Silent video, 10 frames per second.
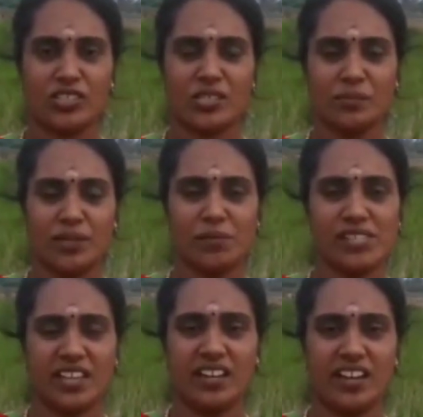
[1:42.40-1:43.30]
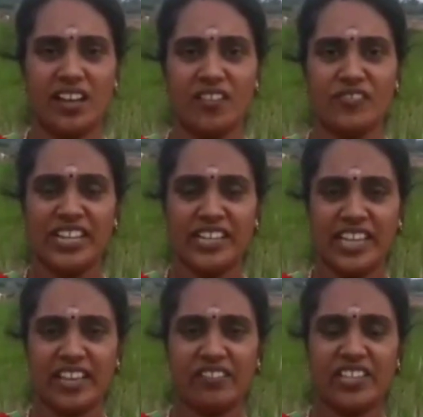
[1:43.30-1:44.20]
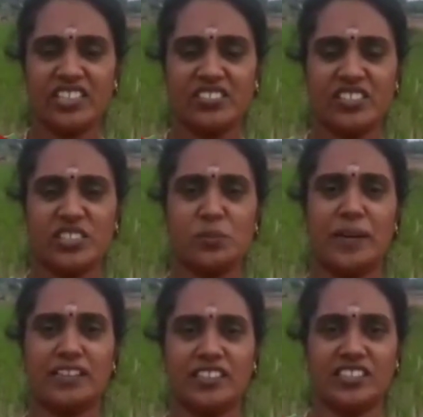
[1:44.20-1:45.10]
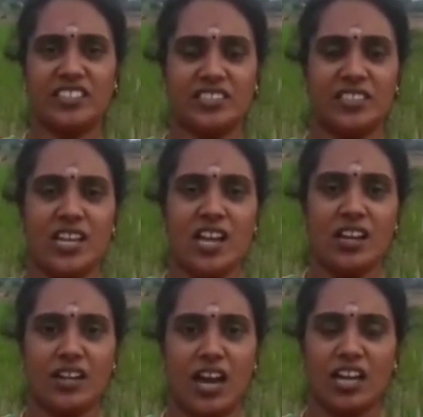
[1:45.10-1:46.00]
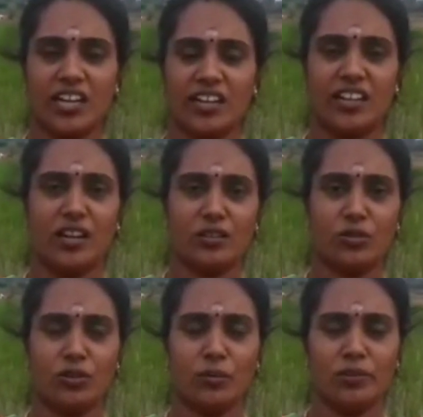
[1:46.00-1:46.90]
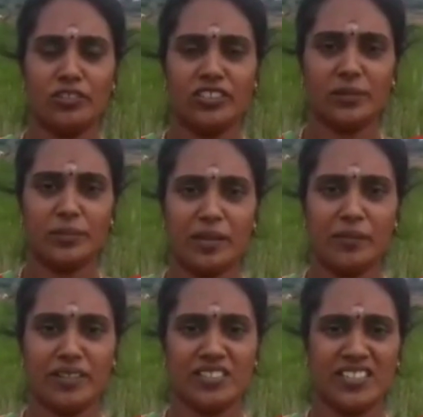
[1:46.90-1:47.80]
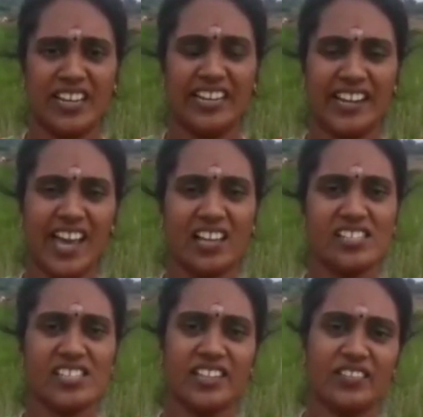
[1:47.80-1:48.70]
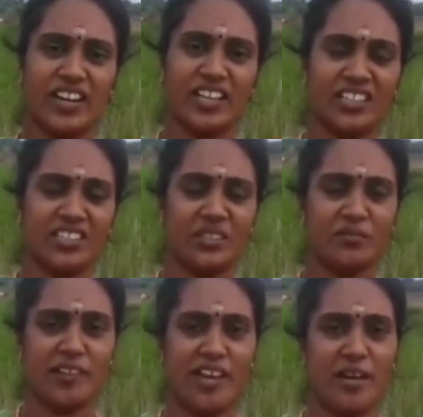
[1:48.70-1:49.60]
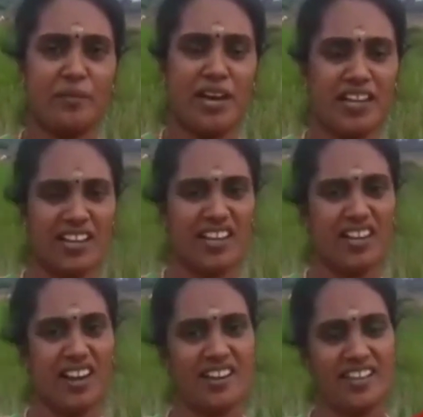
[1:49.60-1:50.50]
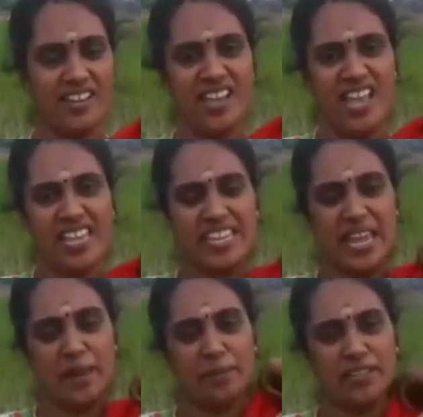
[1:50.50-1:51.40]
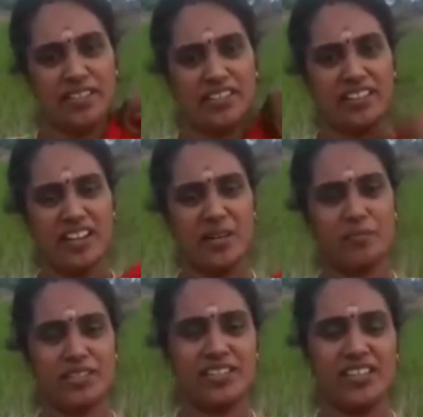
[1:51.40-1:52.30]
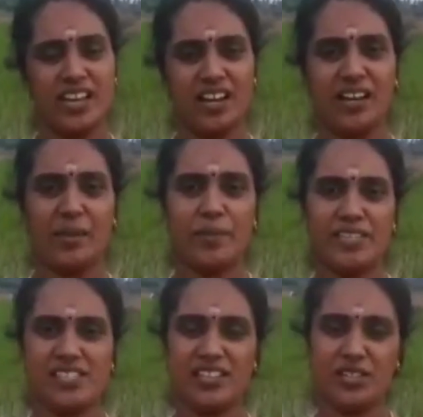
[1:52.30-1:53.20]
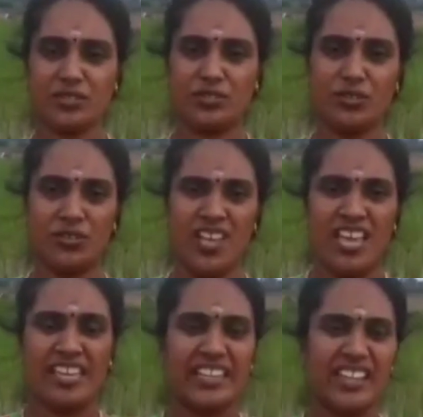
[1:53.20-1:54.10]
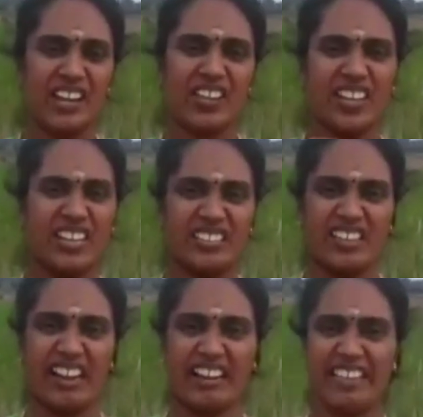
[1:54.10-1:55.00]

எப்படி சொல்கிறது ரொம்ப நாக்கை தொங்க போட்டுட்டு அதோடய ஆக்டிவிட்டீஸே மாறிடுச்சு தண்ணி குடிக்கலவே இல்லை வீட்டையே சுற்றி சுற்றி சுற்றி சுற்றி பார்த்துச்சு அப்போ எங்களுக்கு தெரியாததுக்கு ரேபிஸ் இருக்கும் அப்படின்னு சொல்லிட்டு